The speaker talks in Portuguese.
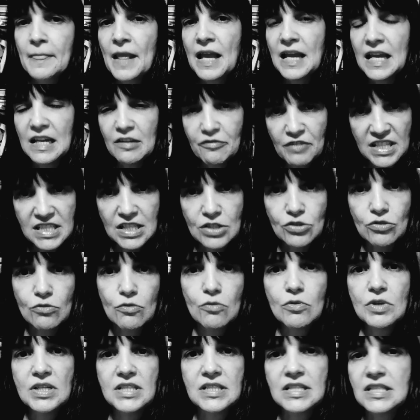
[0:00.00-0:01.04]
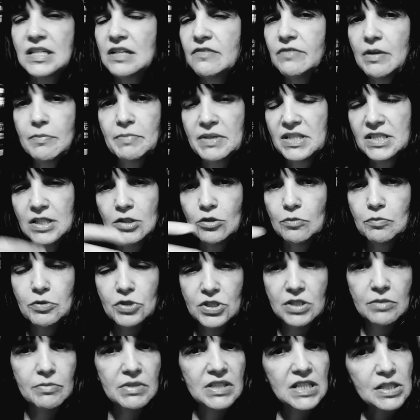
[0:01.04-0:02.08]
Ele faz as coisas, ele vai passando por
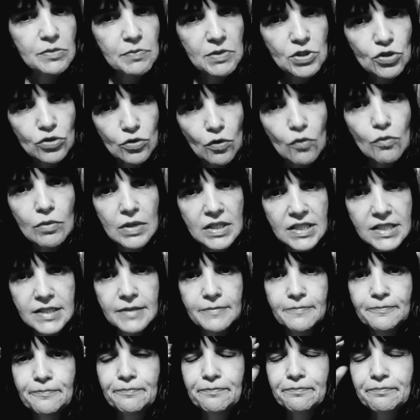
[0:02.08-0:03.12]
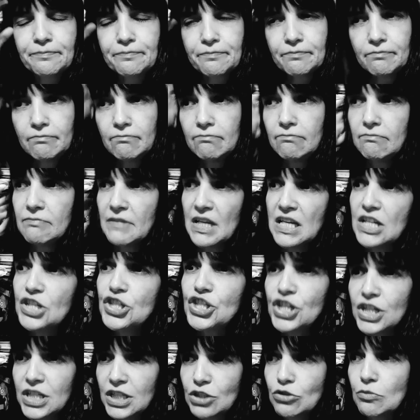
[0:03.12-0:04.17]
cima das pessoas e
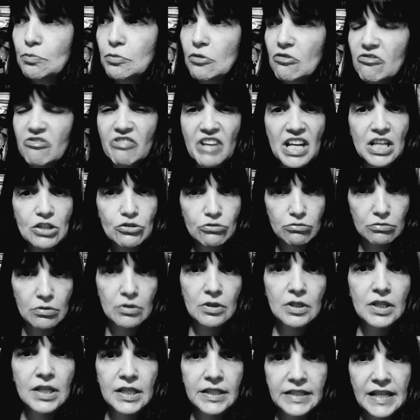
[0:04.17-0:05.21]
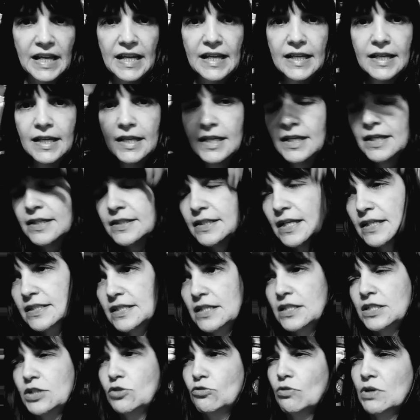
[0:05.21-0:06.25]
tirando proveito, né, dessas
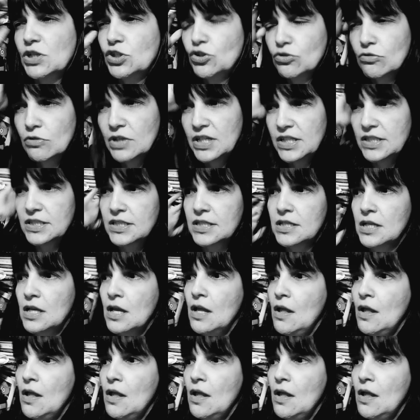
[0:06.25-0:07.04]
situações.